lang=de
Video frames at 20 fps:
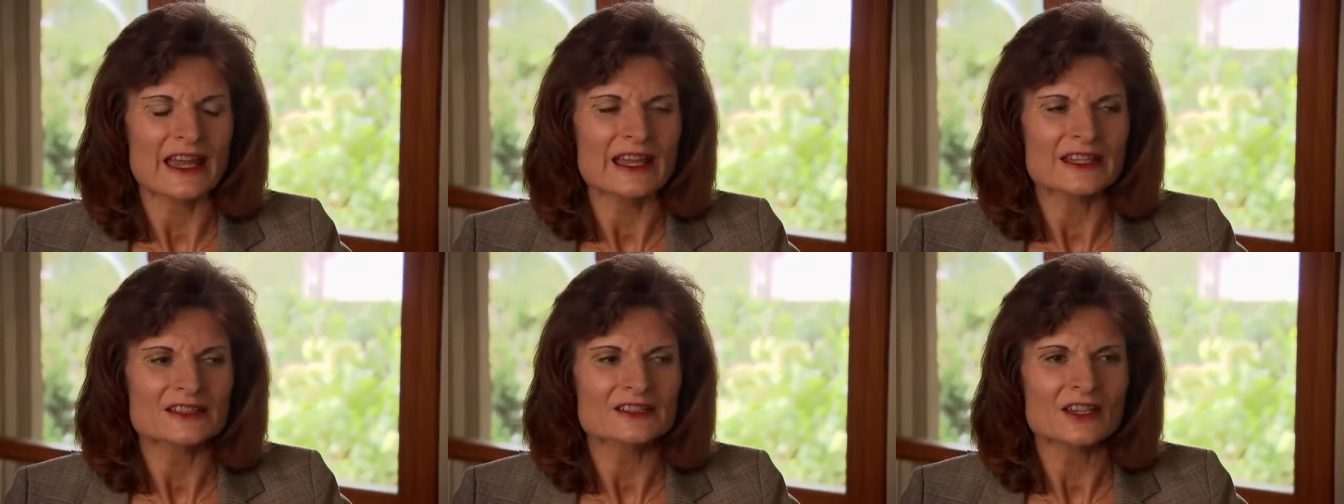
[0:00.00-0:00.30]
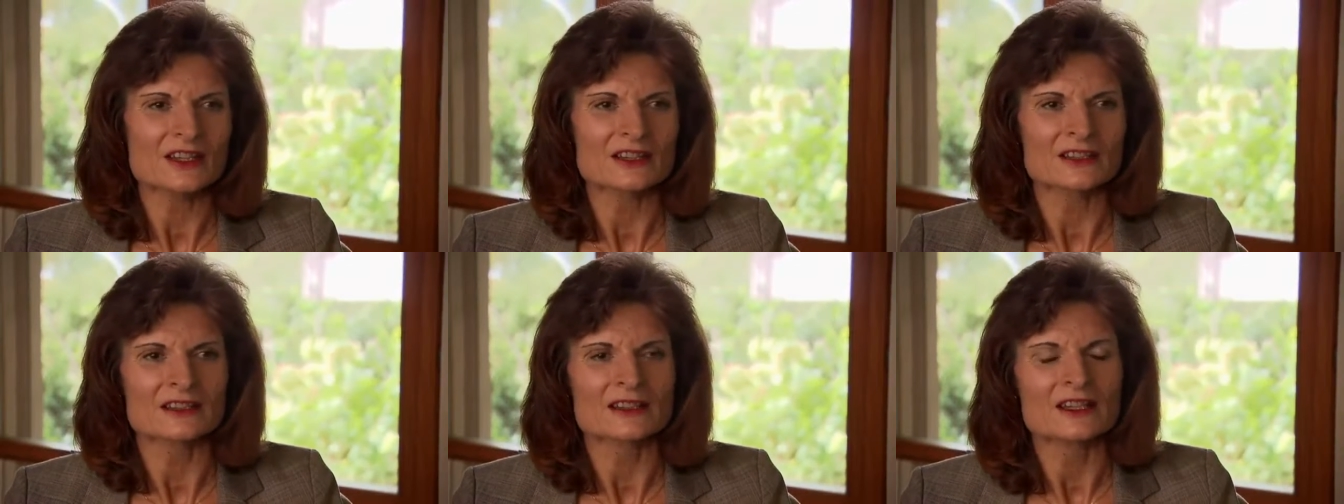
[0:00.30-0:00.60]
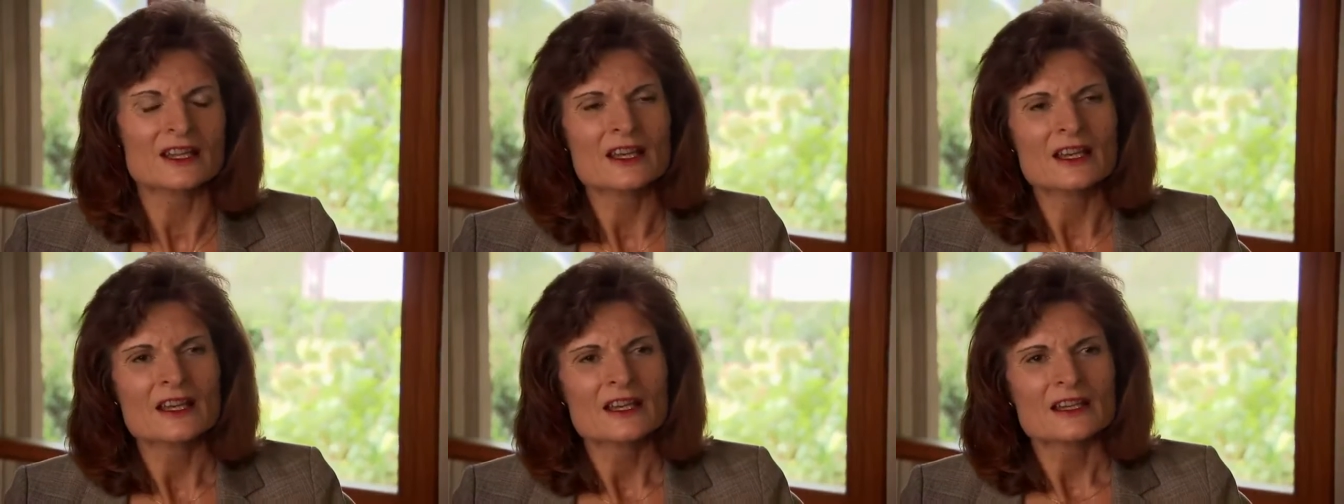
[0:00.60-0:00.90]

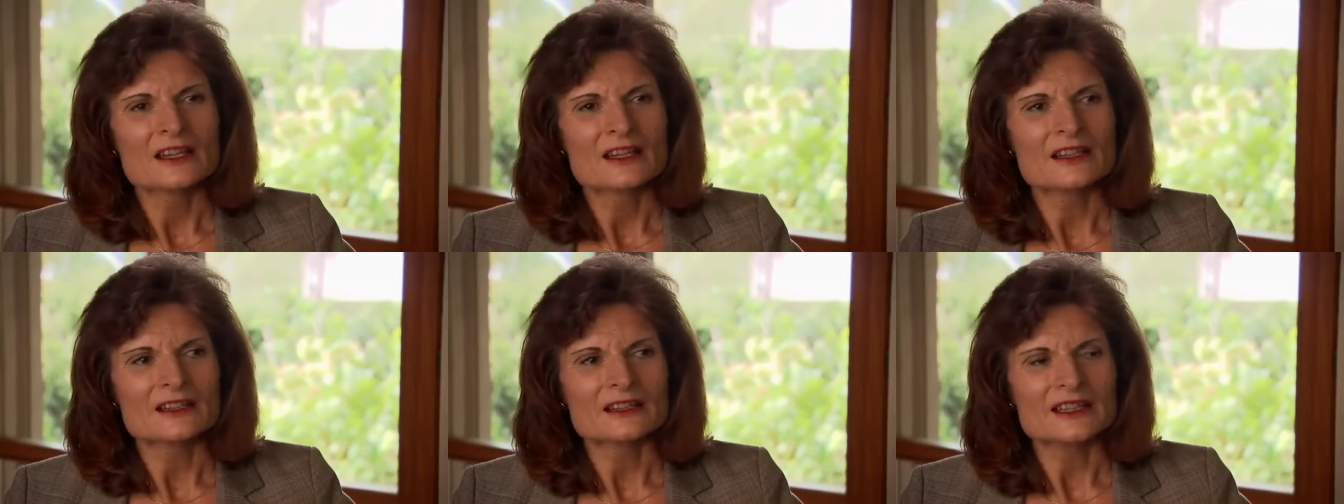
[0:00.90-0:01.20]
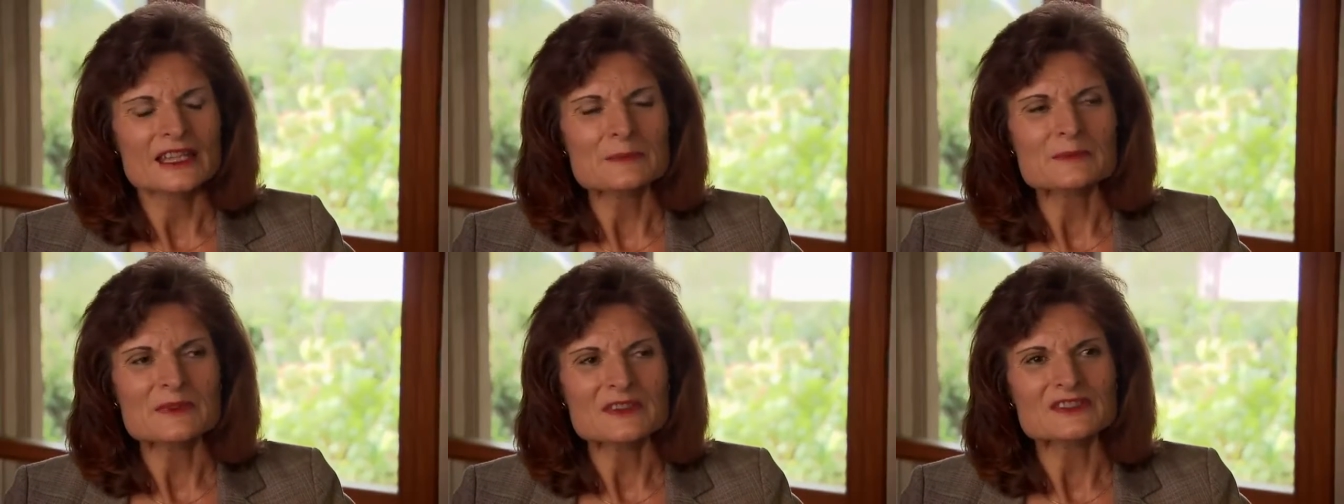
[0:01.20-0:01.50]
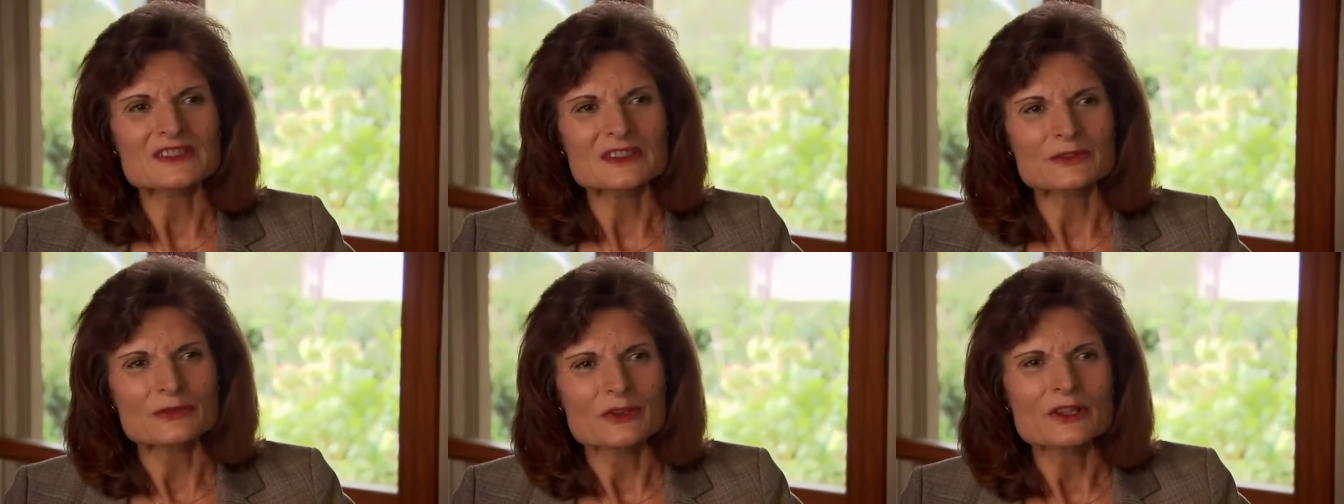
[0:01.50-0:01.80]
Eltern äh, gibt
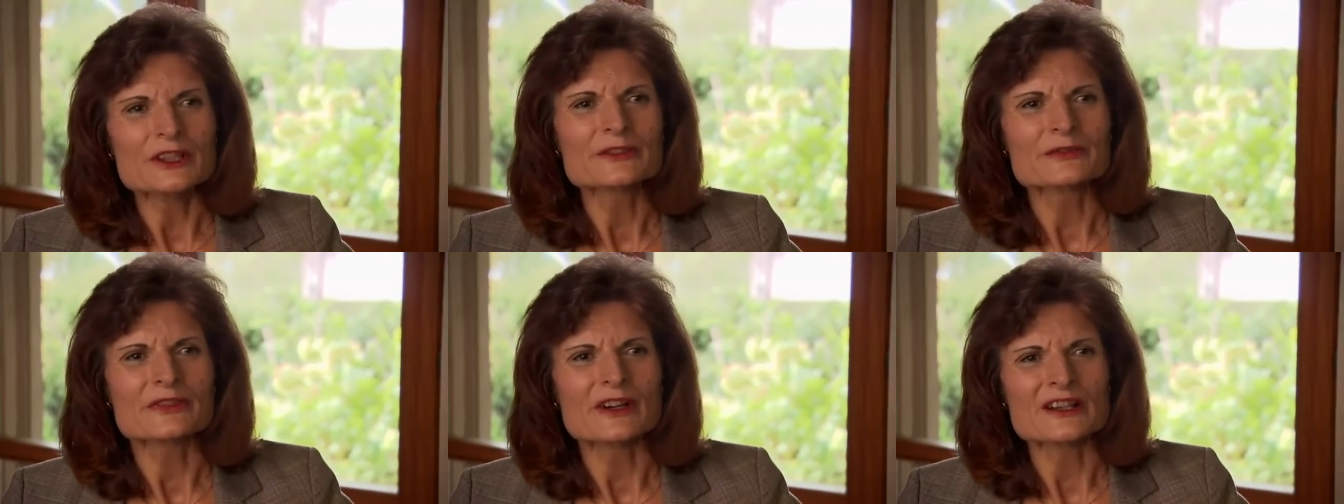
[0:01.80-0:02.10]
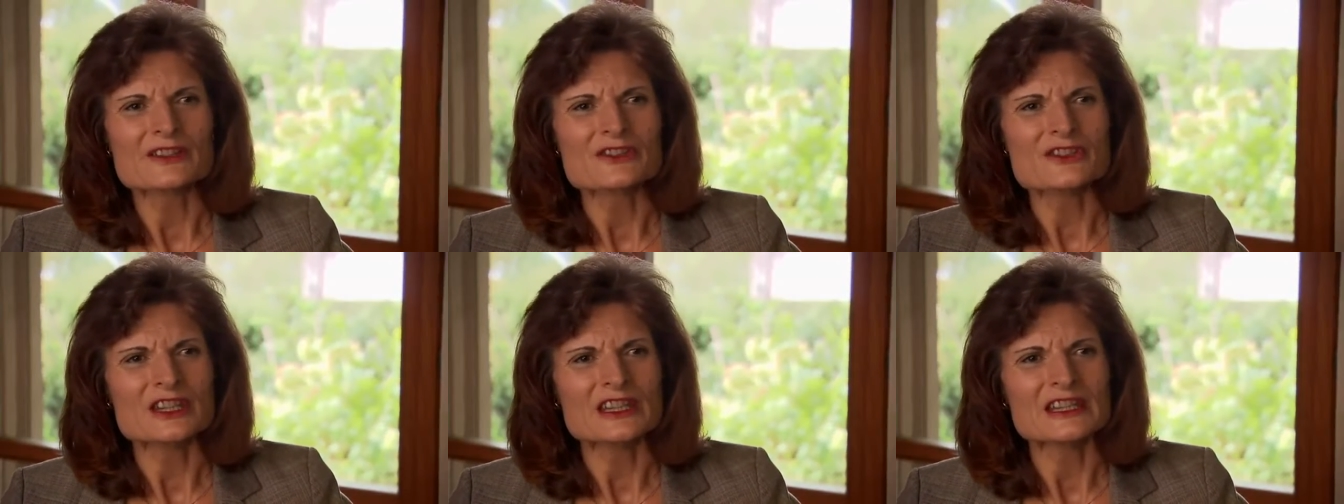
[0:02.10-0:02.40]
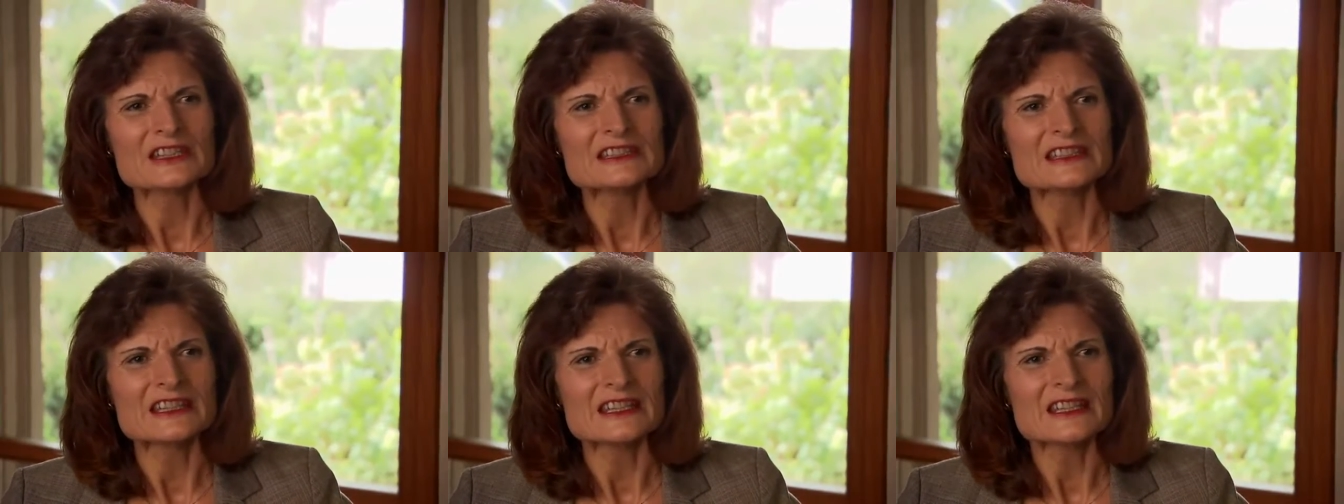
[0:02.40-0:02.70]
es die völlig falsche
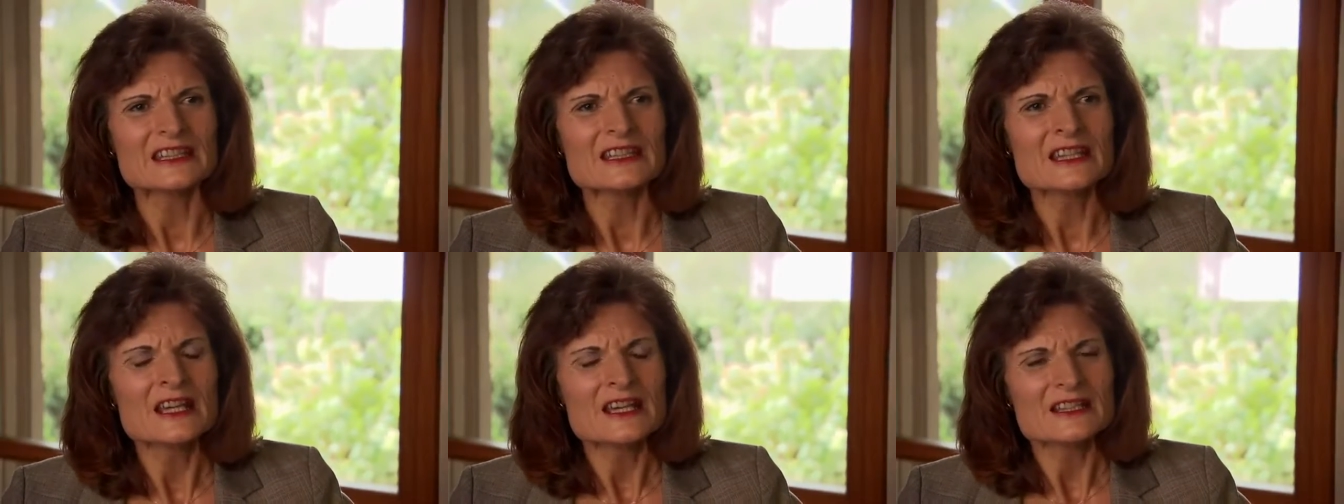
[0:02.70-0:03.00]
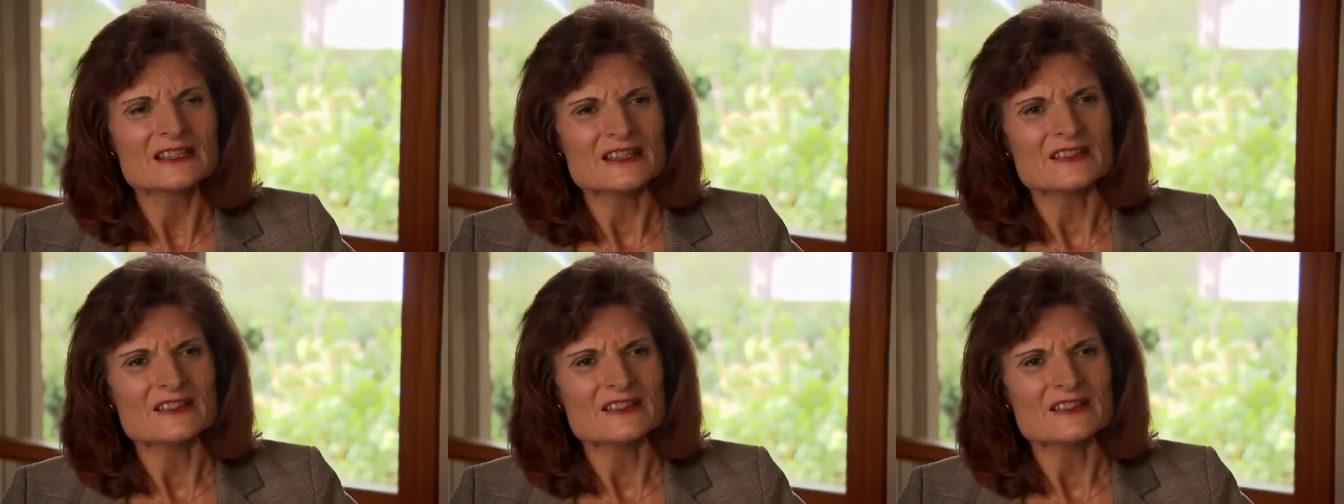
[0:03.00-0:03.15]
Idee,